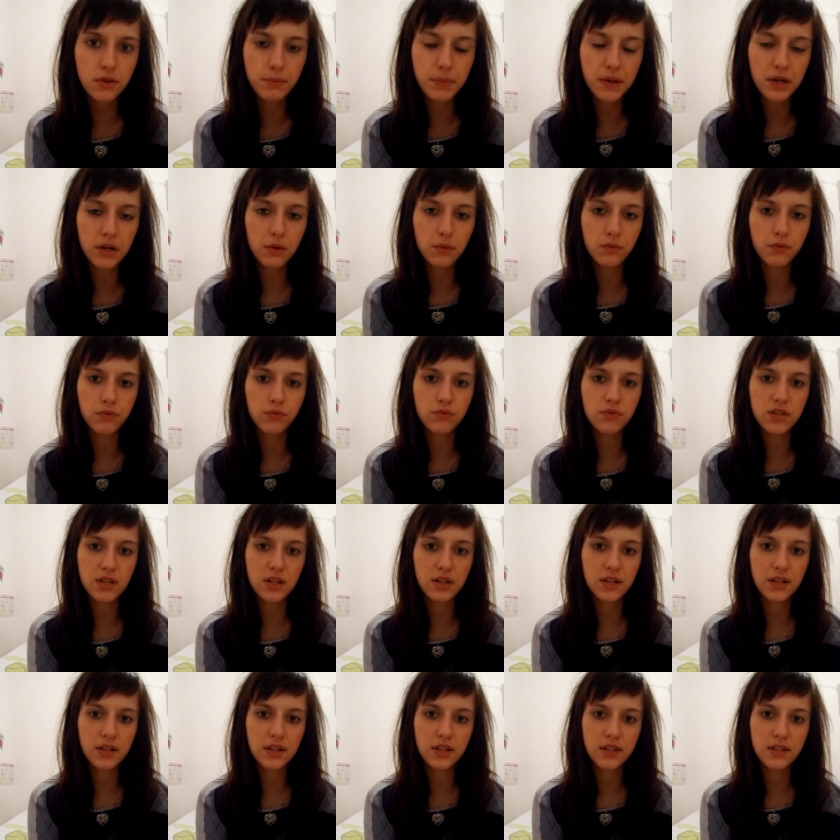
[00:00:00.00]
Par exemple, vous
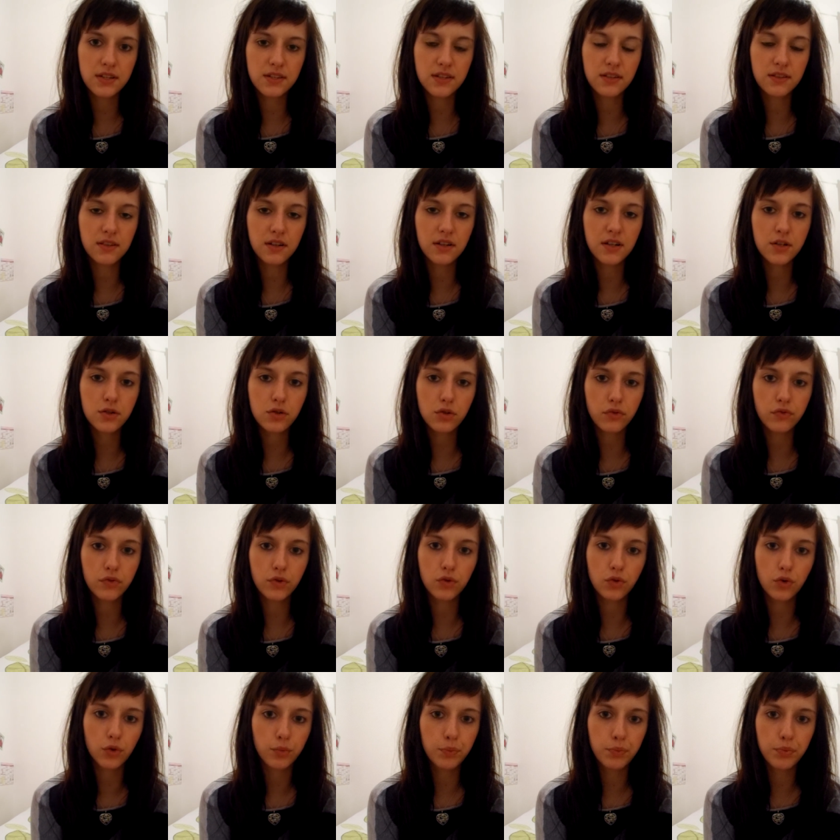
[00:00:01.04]
allez les étaler sur
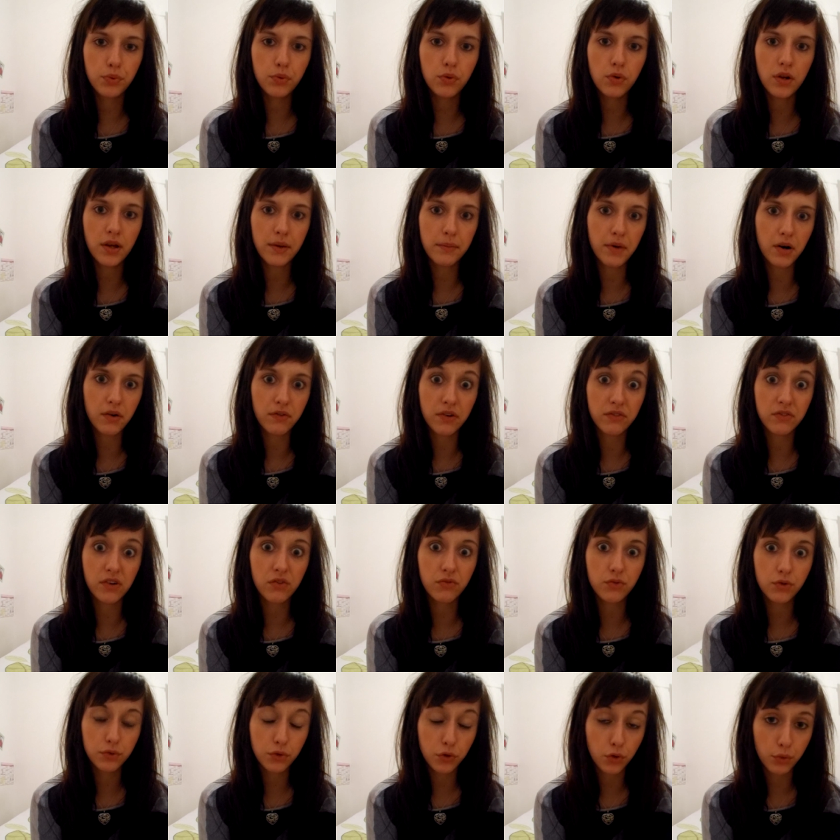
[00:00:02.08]
votre pull, et ben on va voir
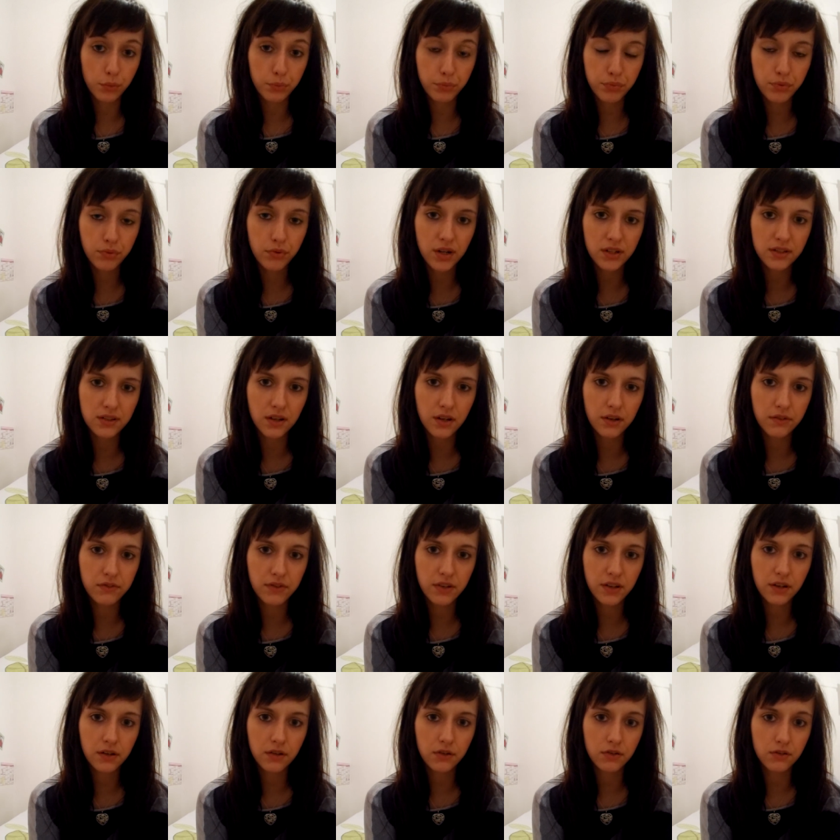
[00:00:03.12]
votre pull à
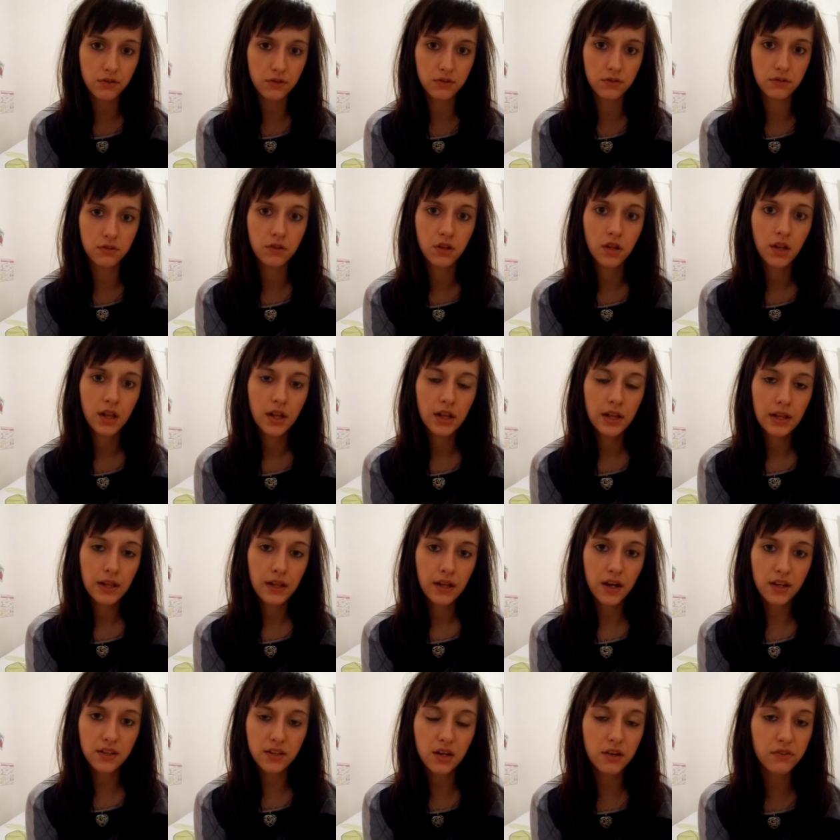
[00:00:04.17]
travers, euh,
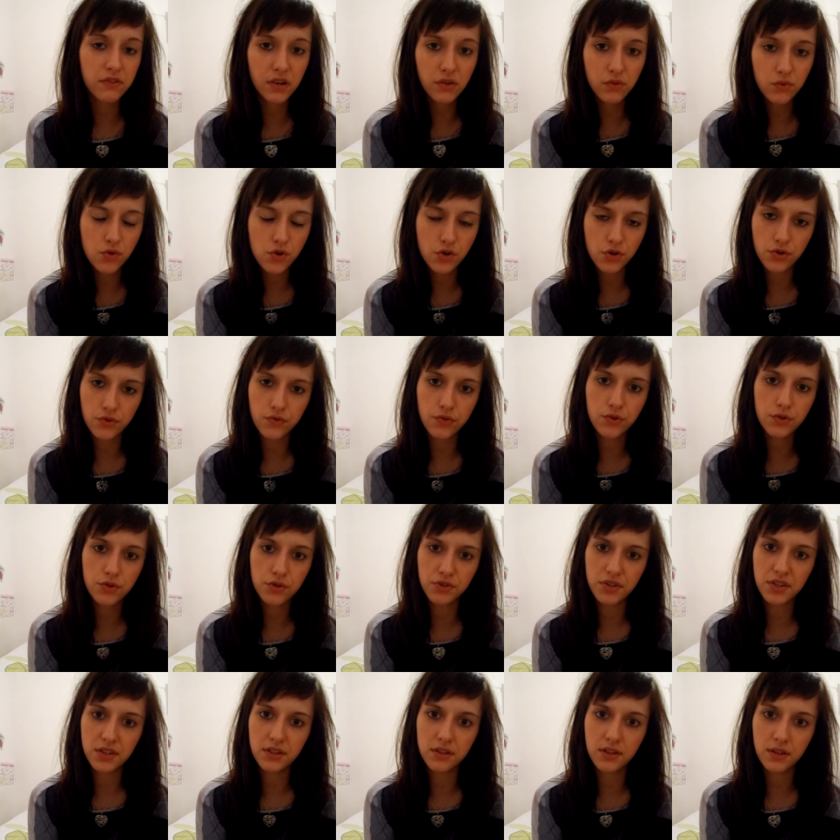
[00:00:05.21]
à travers vos cheveux, ce
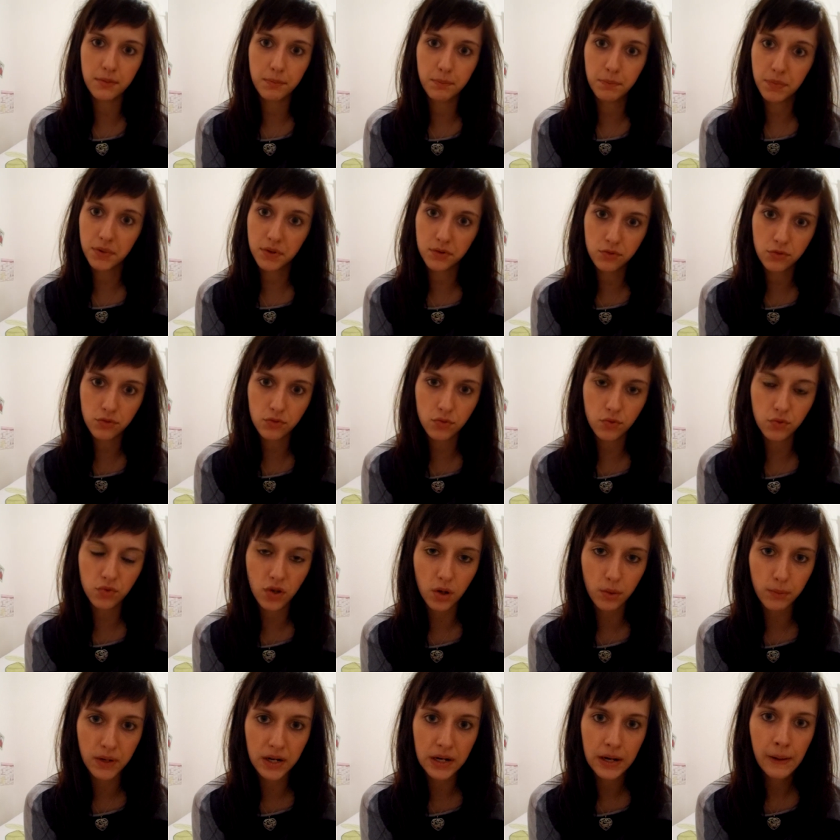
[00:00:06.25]
qui n'est pas du tout
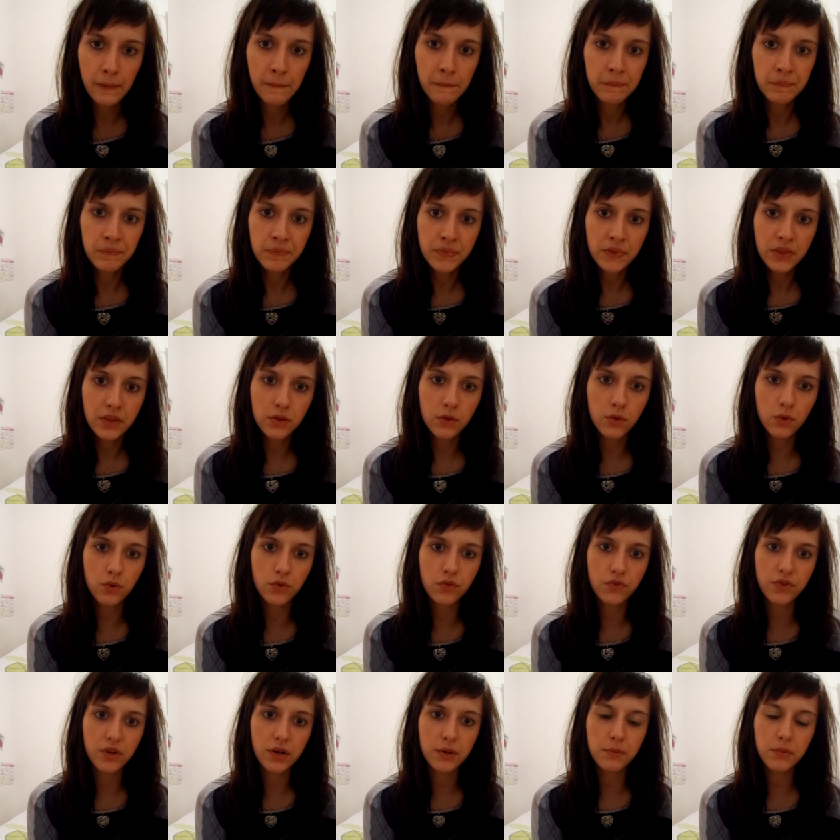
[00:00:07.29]
normal. Donc
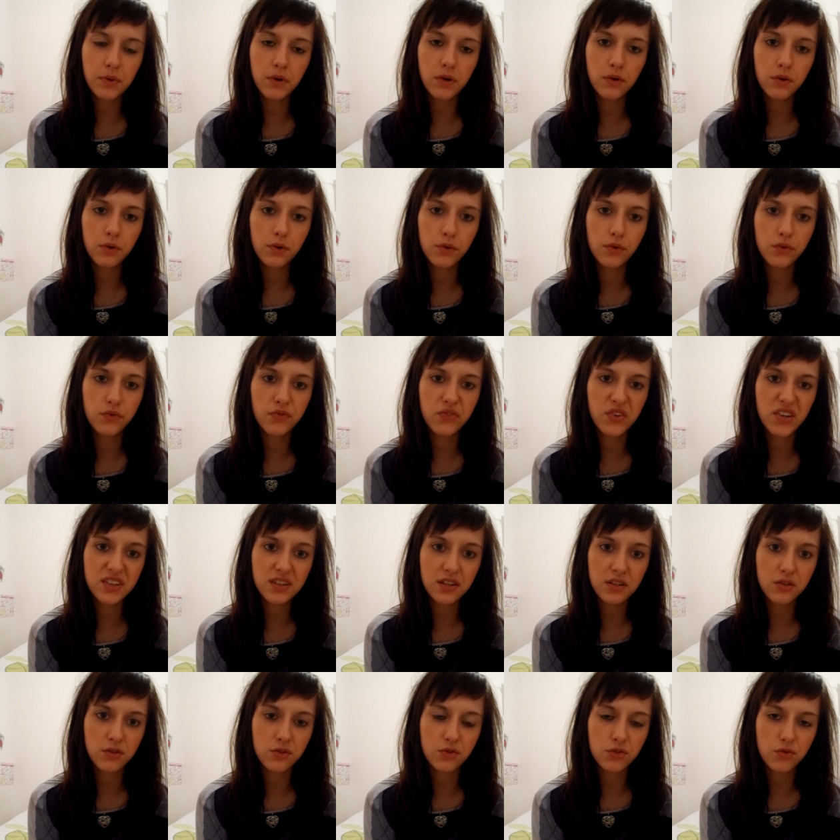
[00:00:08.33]
vraiment, faites
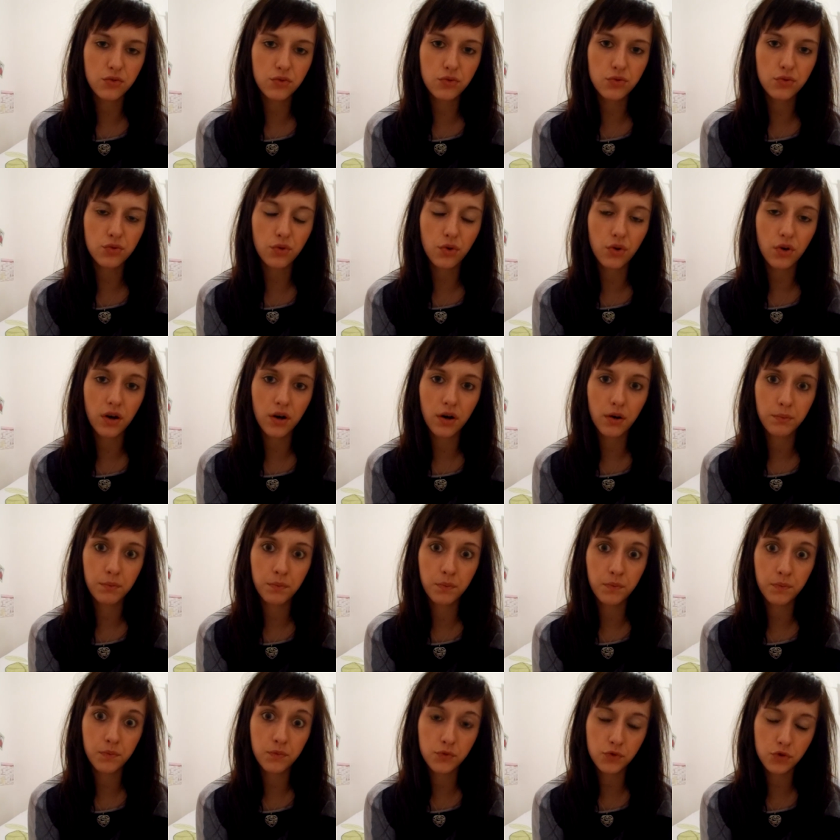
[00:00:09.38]
attention sur,
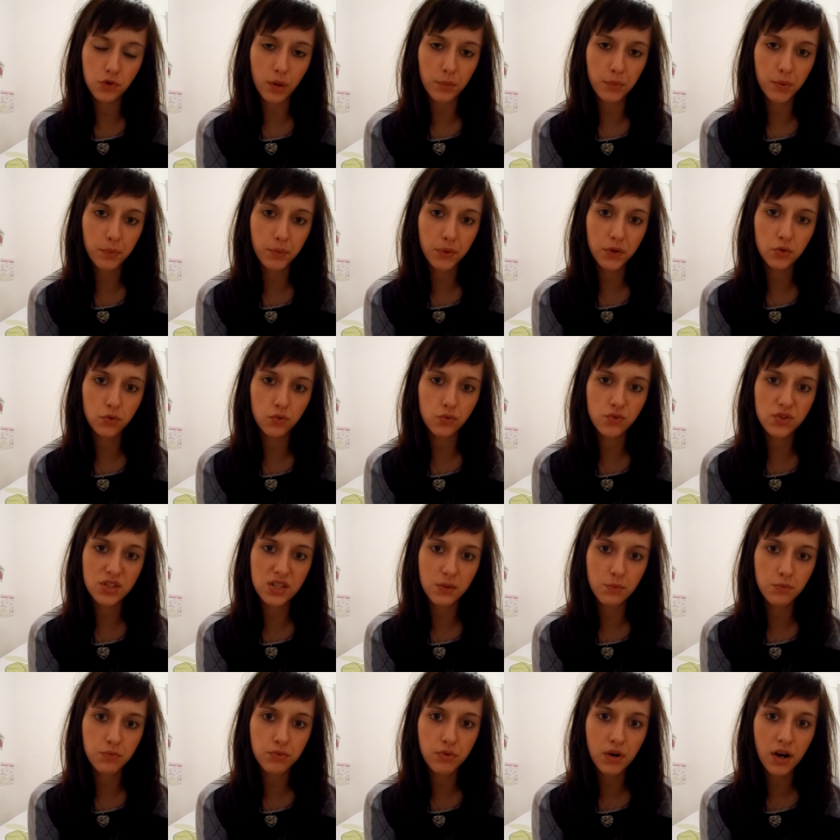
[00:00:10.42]
sur à peu près tous
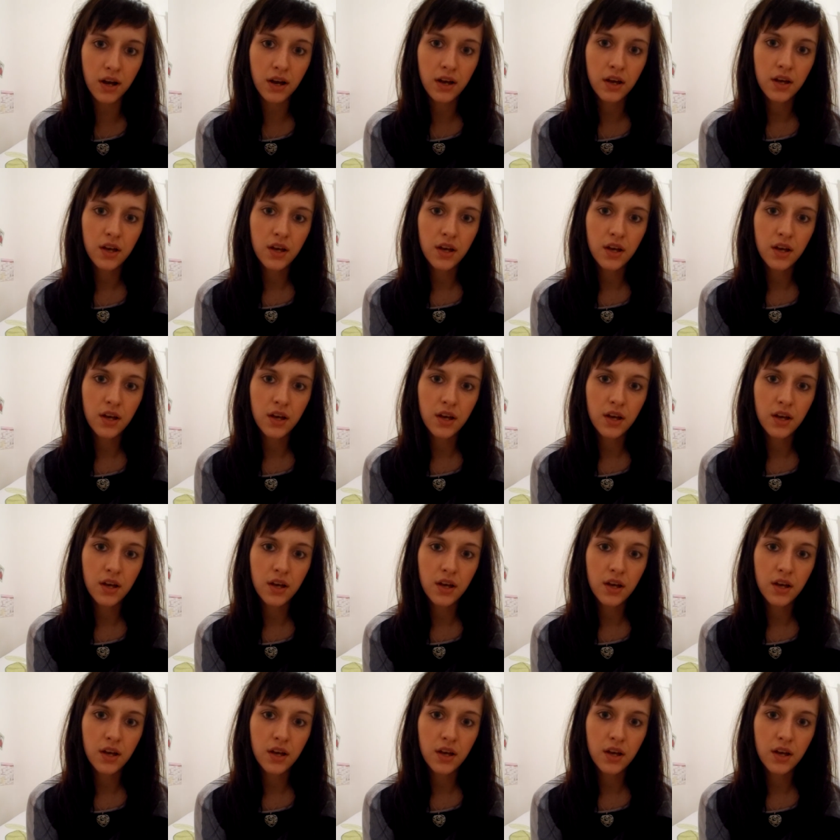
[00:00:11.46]
ces points.